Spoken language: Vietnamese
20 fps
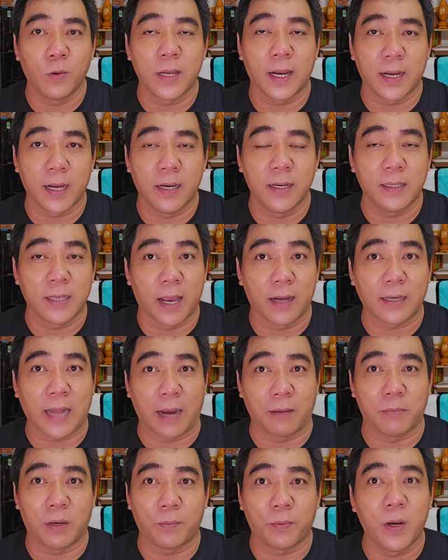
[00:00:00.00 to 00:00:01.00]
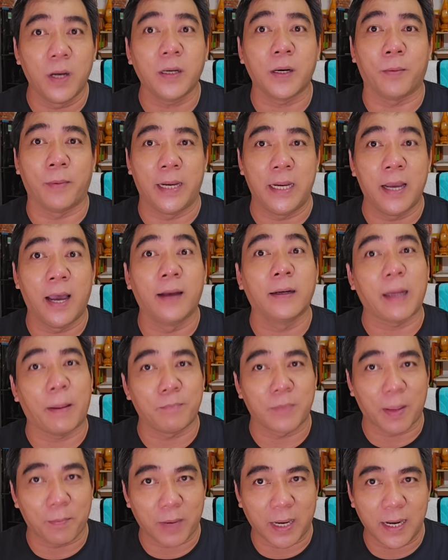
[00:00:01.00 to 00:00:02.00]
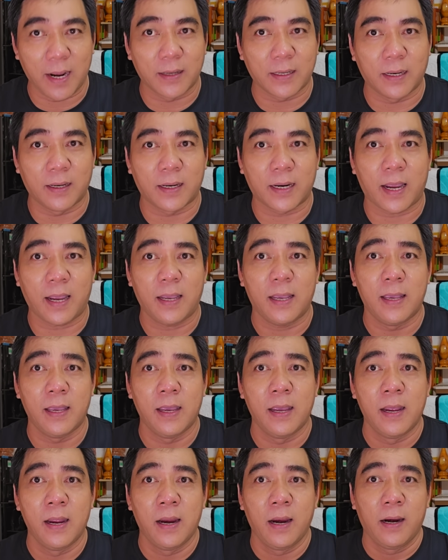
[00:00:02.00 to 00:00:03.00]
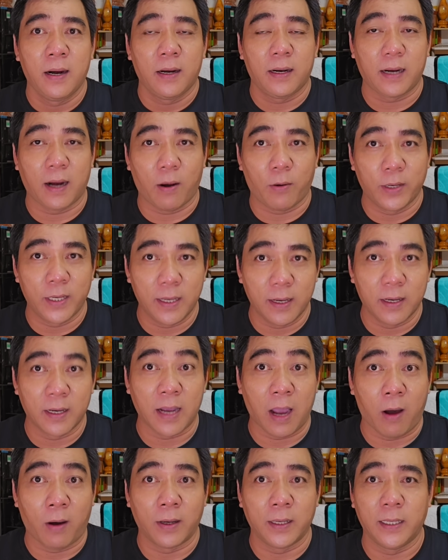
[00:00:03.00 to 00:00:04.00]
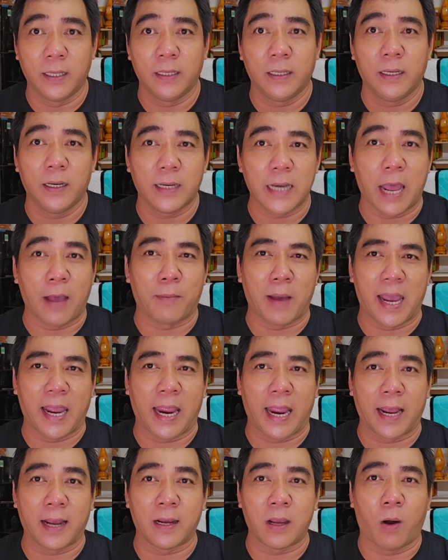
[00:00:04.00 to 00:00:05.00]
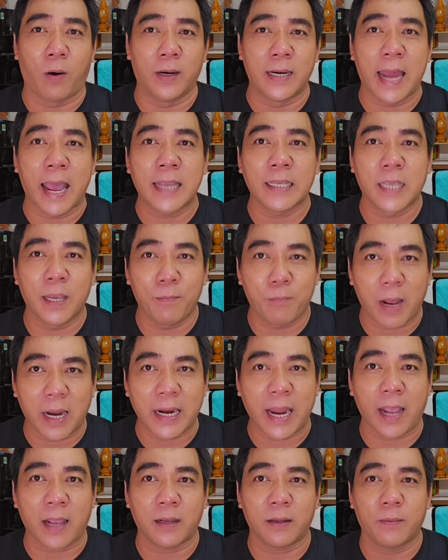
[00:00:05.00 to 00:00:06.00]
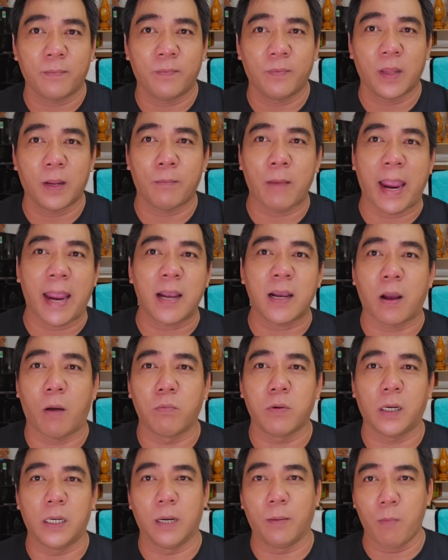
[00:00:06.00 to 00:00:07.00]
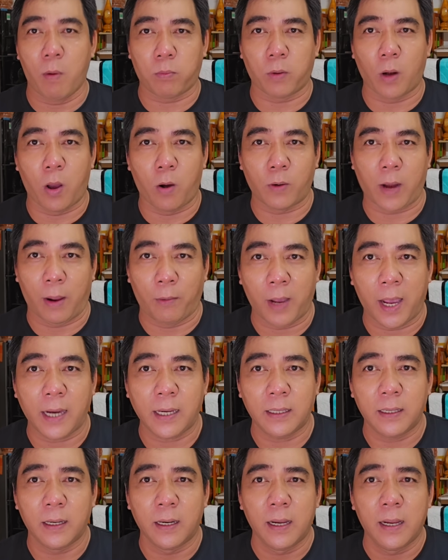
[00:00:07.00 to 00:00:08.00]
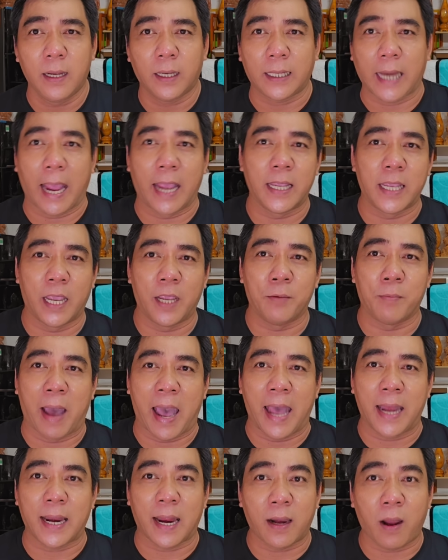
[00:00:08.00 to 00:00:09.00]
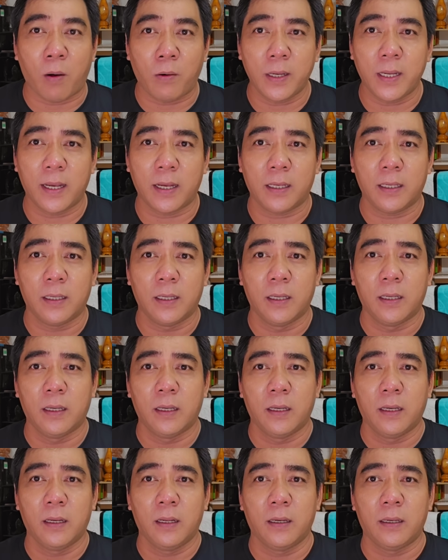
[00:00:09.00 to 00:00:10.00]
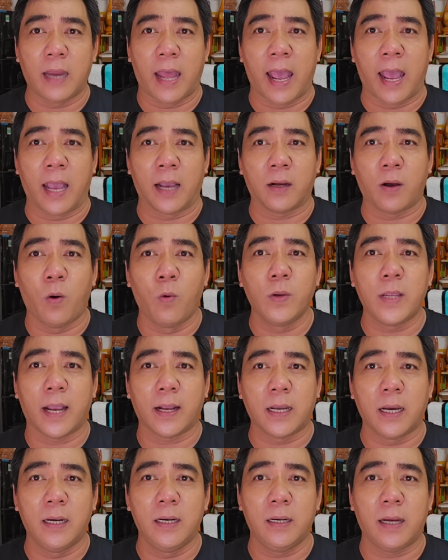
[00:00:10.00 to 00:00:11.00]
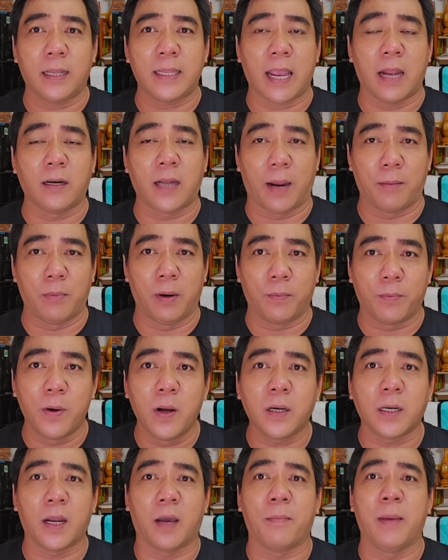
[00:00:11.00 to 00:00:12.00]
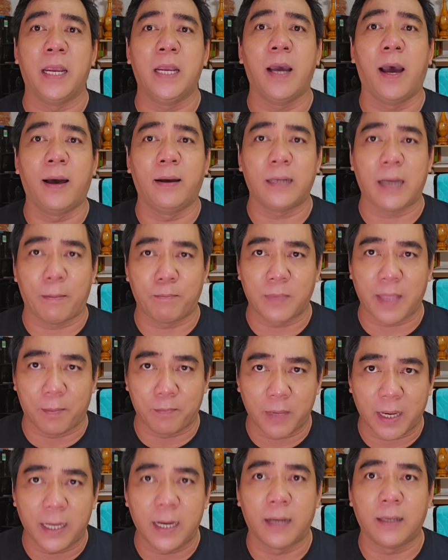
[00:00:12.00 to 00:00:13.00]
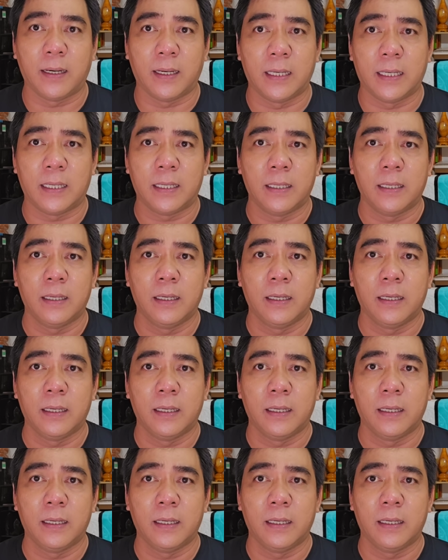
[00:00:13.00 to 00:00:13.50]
dân cư Trân Thành Bình Phước là bị hơn 500 cái đơn thưa đó. Rồi vừa rồi là bà Hằng ngồi livestream bán đất, bán không có được một lô nào hết. Tại vì bà đã nói á, là khu dân cư ở Trân Thành Bình Phước là bị hơn 500 cái đơn thưa.